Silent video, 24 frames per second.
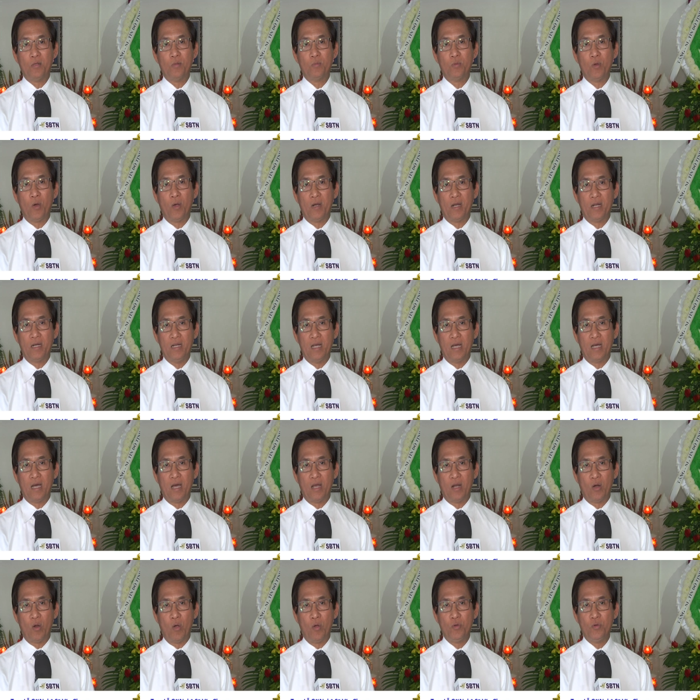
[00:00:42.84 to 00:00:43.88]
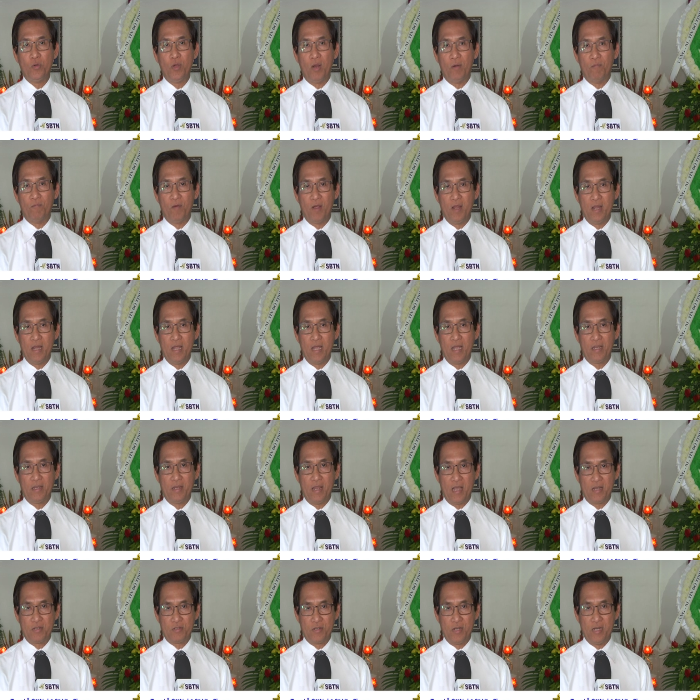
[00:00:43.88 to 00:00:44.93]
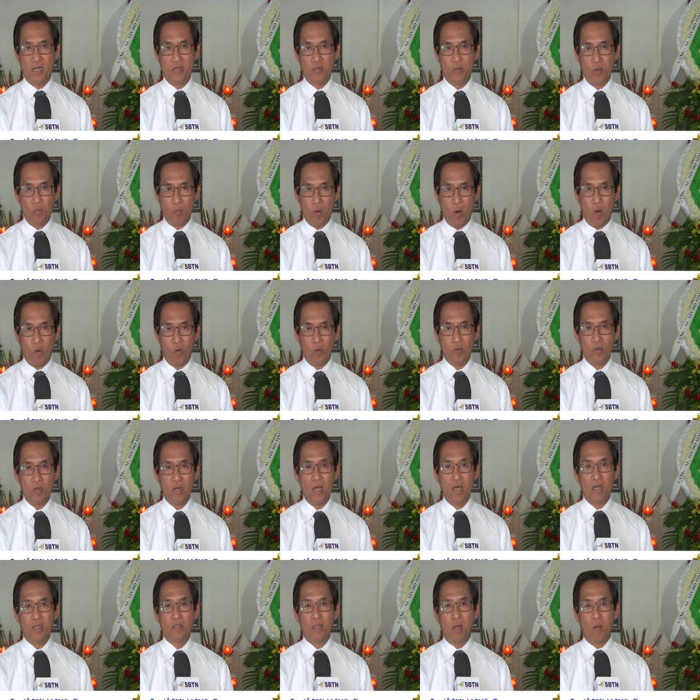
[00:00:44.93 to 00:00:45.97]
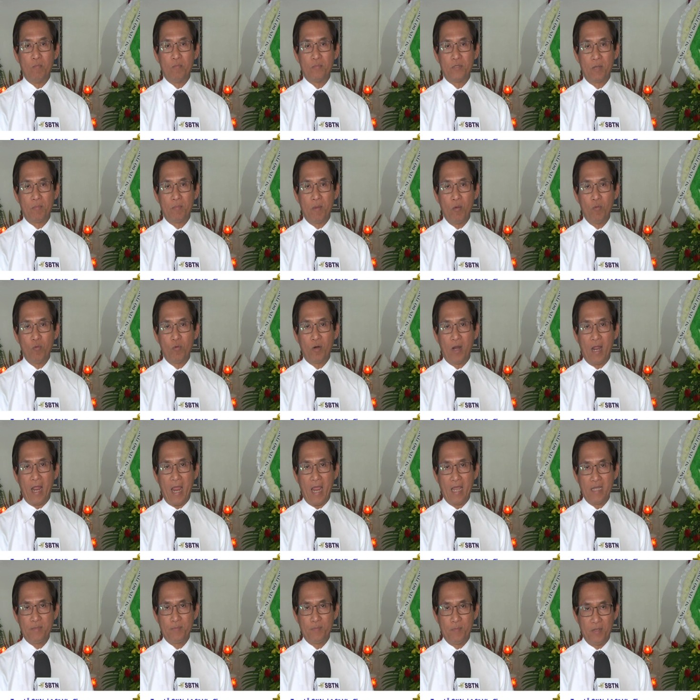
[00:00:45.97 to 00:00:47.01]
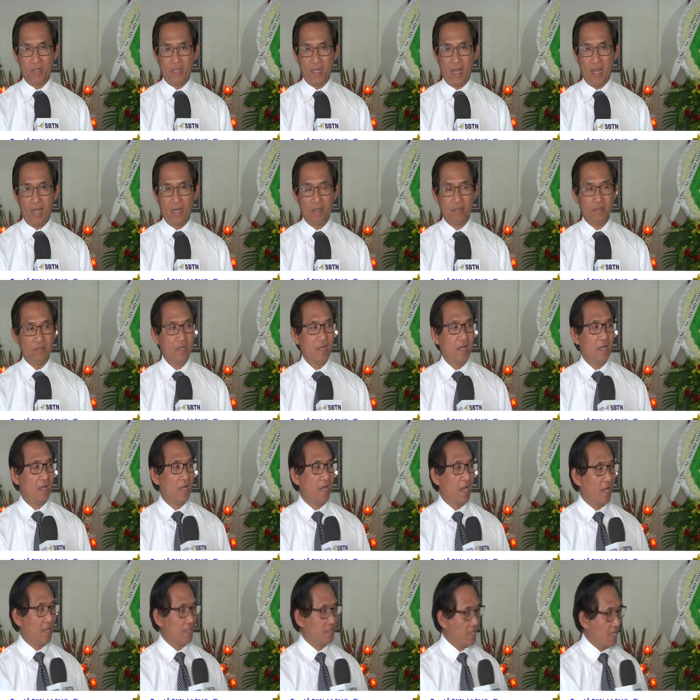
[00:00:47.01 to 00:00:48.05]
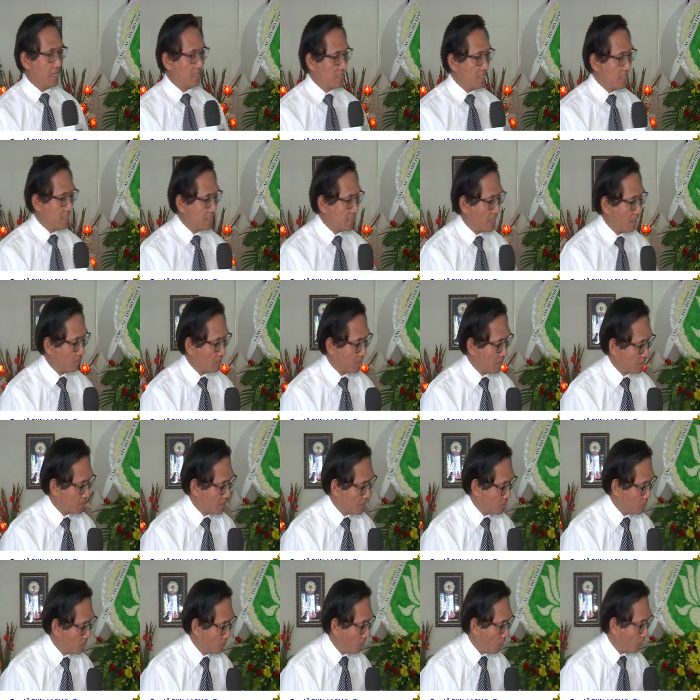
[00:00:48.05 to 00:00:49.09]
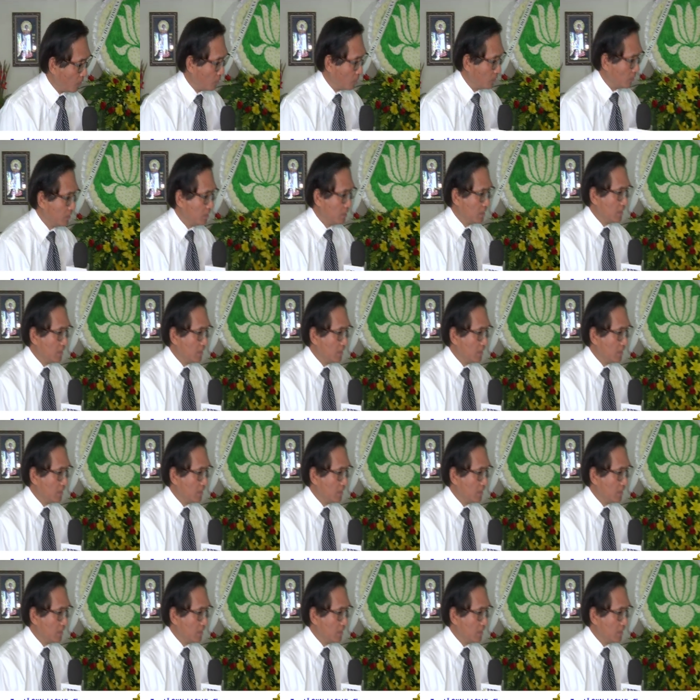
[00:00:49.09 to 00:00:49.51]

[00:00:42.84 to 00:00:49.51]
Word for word: chúng tôi đã được à, nói chuyện với nhạc sĩ Trúc Hầu, tầm giám đốc của đài SPTN. dạ xin chào nhạc sĩ Trúc Hầu.